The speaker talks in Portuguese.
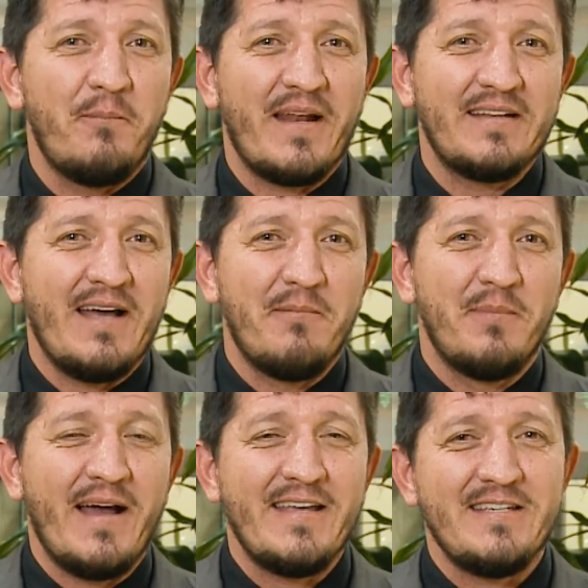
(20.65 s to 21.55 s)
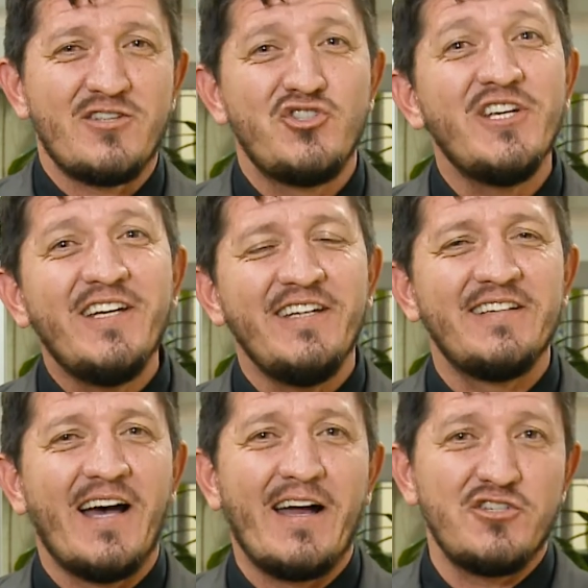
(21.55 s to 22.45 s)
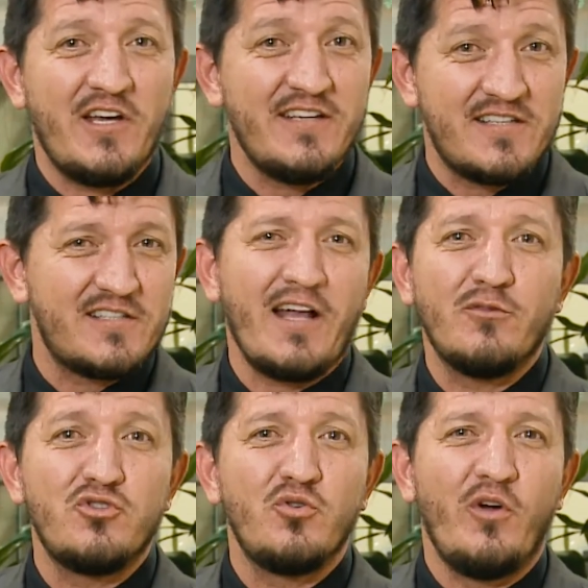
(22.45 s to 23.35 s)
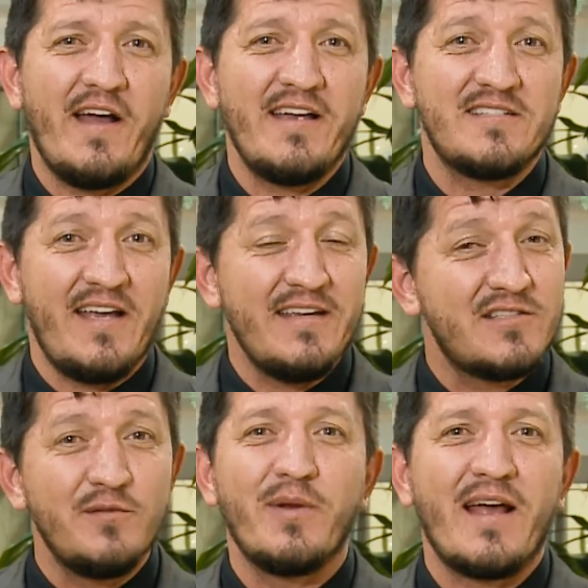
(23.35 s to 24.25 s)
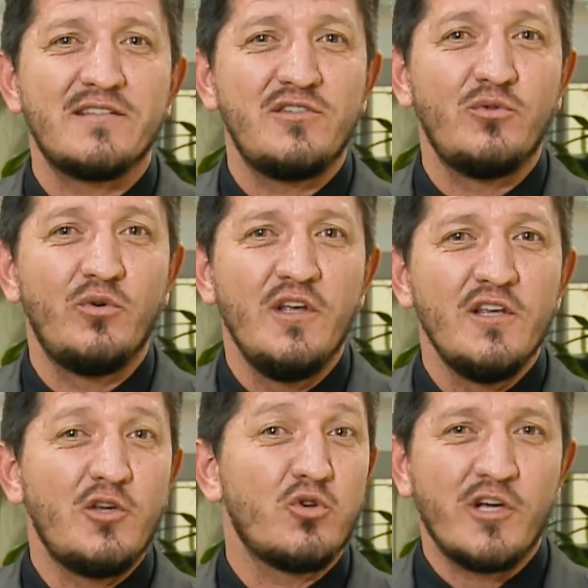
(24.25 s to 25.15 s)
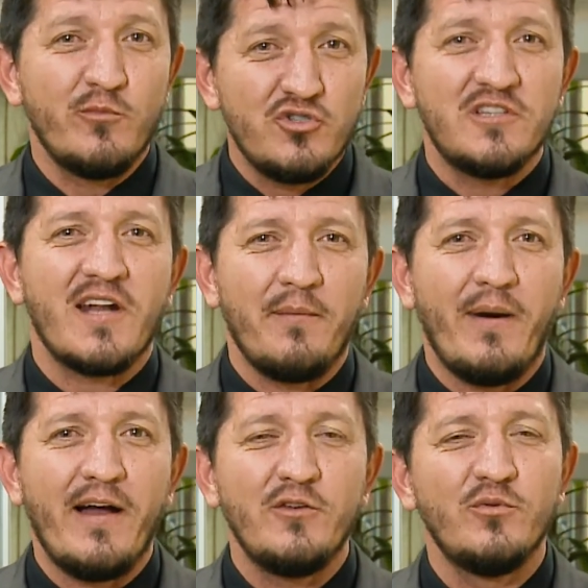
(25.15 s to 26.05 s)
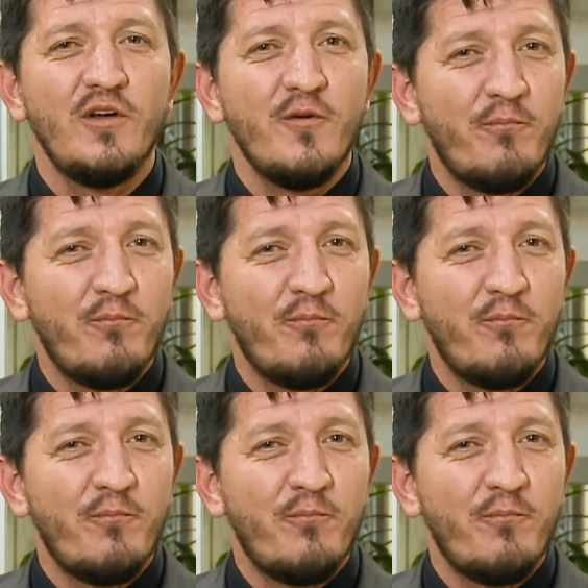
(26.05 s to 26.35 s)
para dar mais dignidade a esse estado de Goiás e é a este Brasil que eu chamo de trabalho,